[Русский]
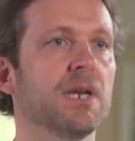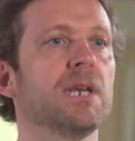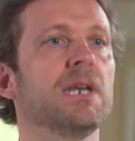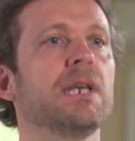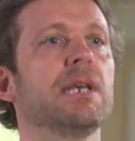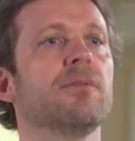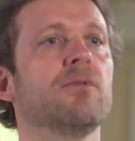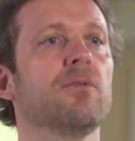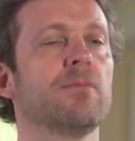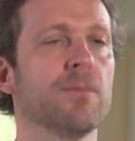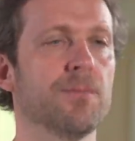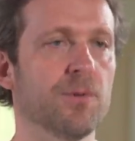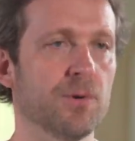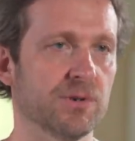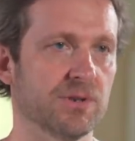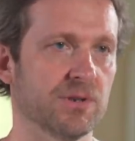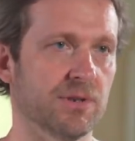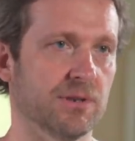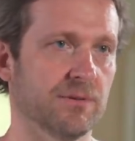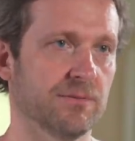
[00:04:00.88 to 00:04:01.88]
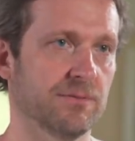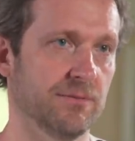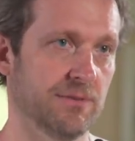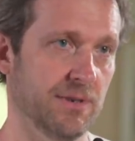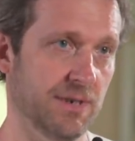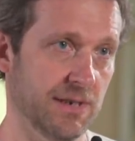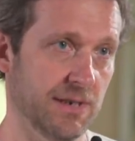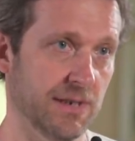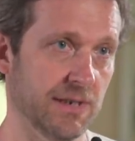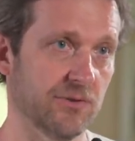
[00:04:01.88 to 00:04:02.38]
Его мы просто
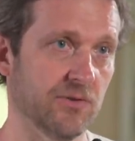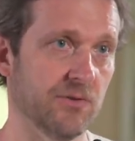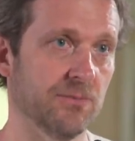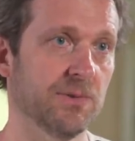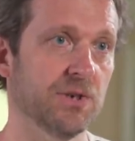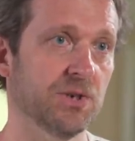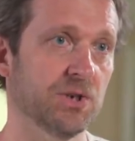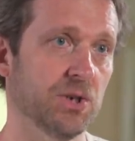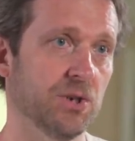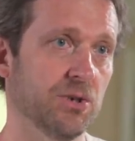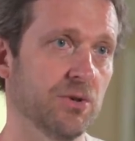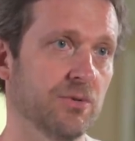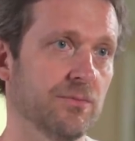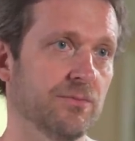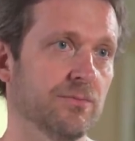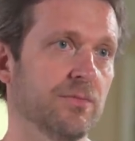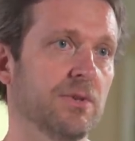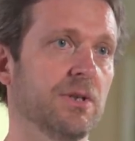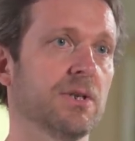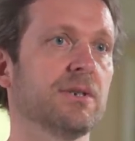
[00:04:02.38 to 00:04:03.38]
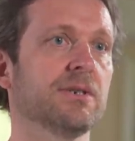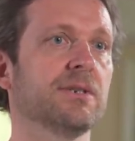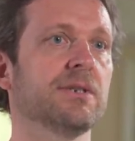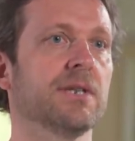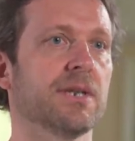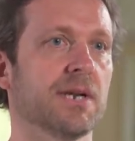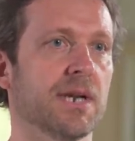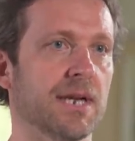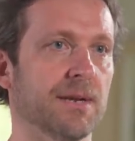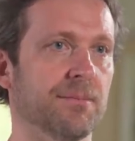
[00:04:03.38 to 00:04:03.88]
накладываем на шею и
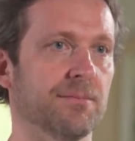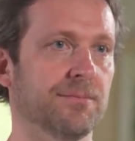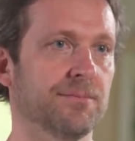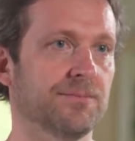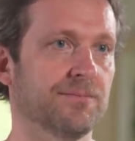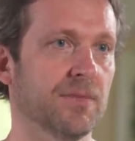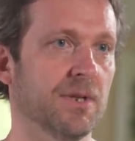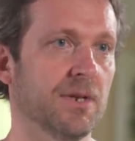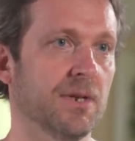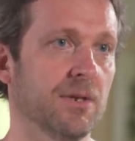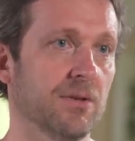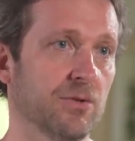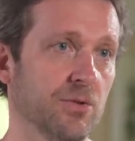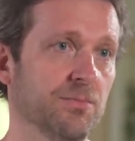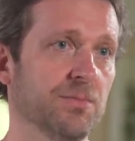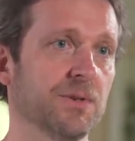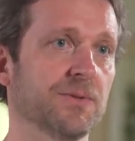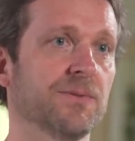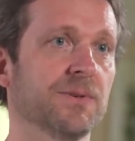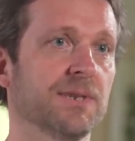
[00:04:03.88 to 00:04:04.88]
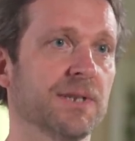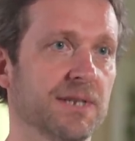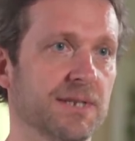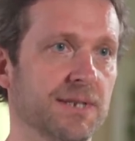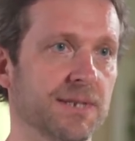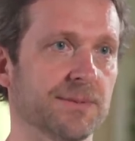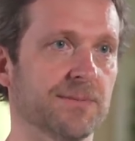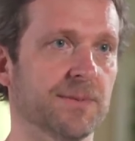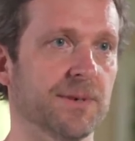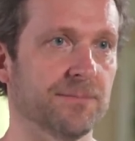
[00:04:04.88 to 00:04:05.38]
растираем, но без
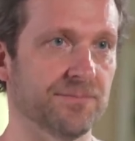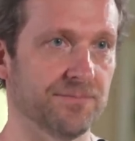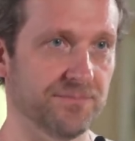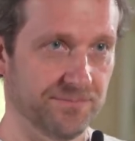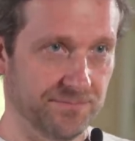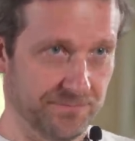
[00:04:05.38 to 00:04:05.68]
фанатизма.